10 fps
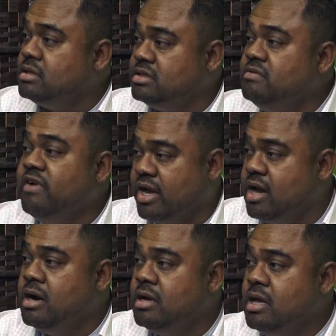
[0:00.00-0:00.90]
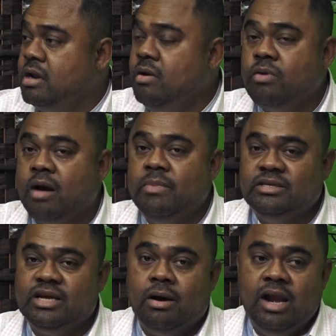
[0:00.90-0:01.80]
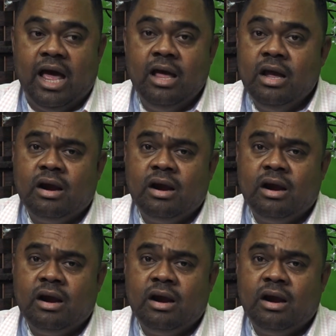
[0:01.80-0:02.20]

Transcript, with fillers: sự việc hơn lúc đó mình sẽ nói là